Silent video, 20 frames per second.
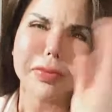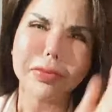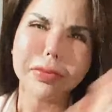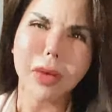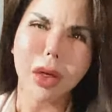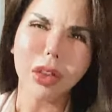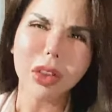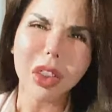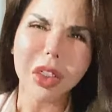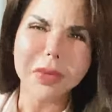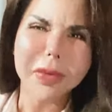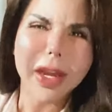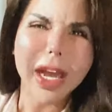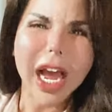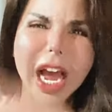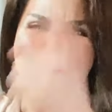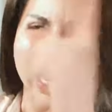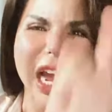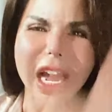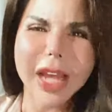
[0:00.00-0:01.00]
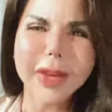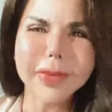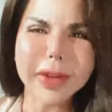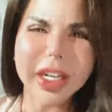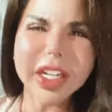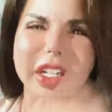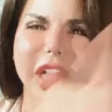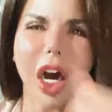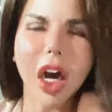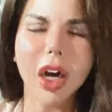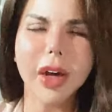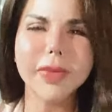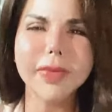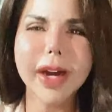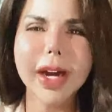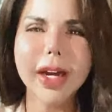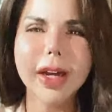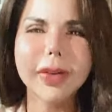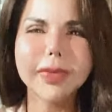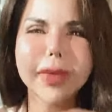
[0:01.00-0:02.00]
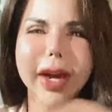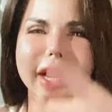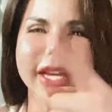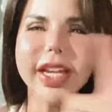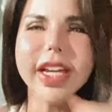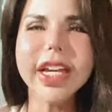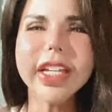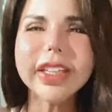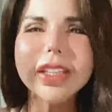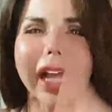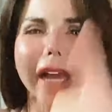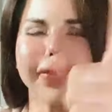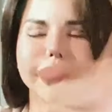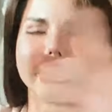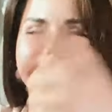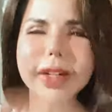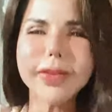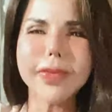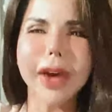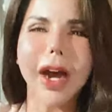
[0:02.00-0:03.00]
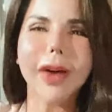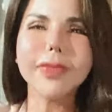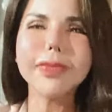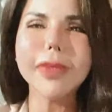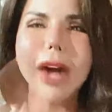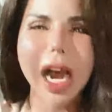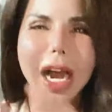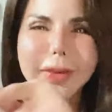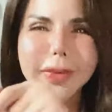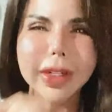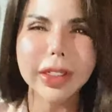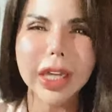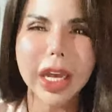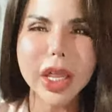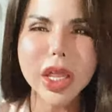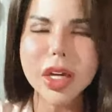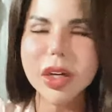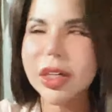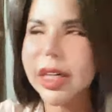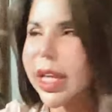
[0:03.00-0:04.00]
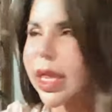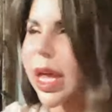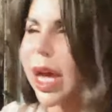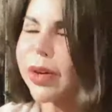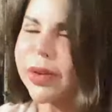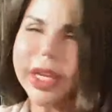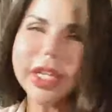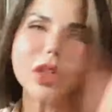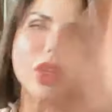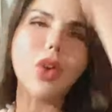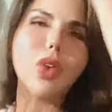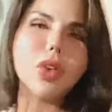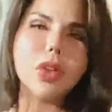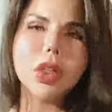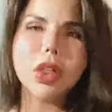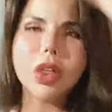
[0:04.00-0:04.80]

mọi người mà ai mà cái thời mà 7x 8x mà ông bà mình ngày xưa đi 6x luôn